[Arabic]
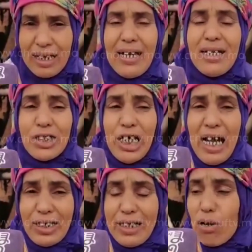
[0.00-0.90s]
كاينه شي
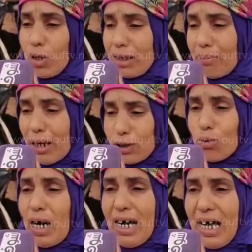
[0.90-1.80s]
حاجه انا ولدي بغيته
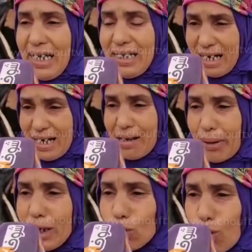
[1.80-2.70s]
واخا حي انا
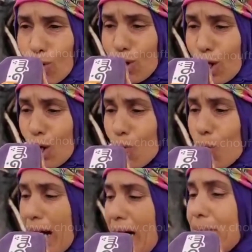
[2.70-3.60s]
بغيته
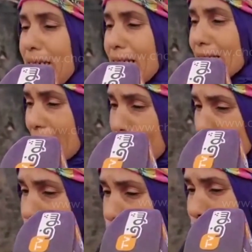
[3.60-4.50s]
واخا ميت انا
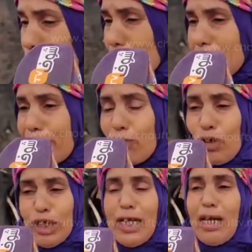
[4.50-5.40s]
بغيت نشوفه
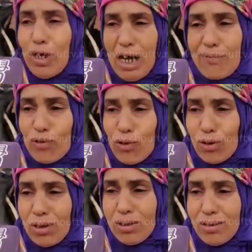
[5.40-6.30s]
بندفنو حدايا ونعرفو
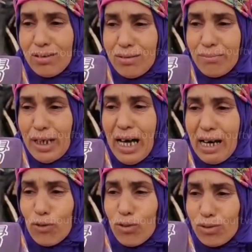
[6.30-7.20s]

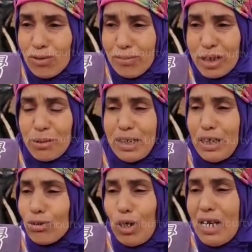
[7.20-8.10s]
بنعرفو باش
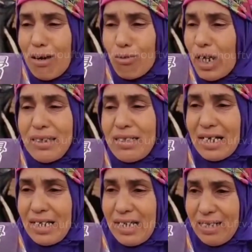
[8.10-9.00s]
ميت ولا ولا
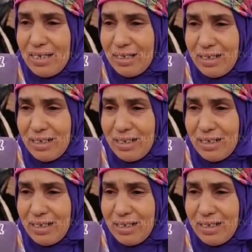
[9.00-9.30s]
كيطاري لي